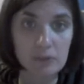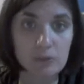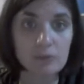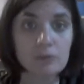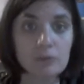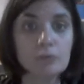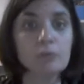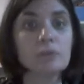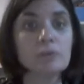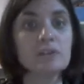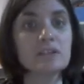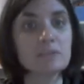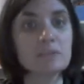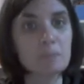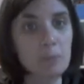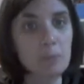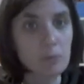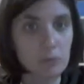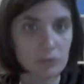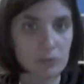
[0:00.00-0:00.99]
non, non
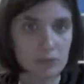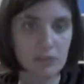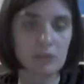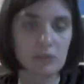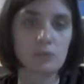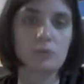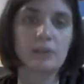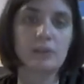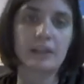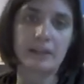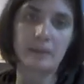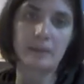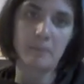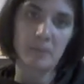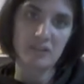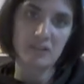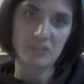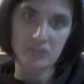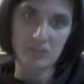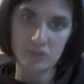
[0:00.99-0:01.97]
risponde con la
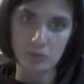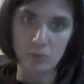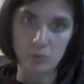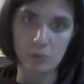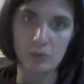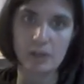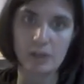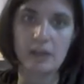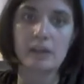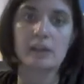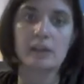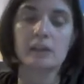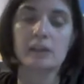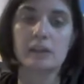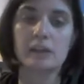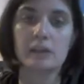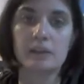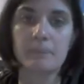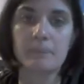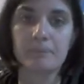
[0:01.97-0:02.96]
repressione
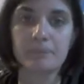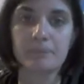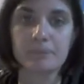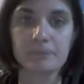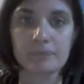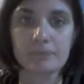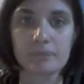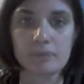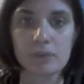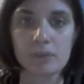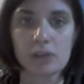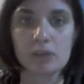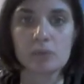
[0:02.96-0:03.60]
ehm,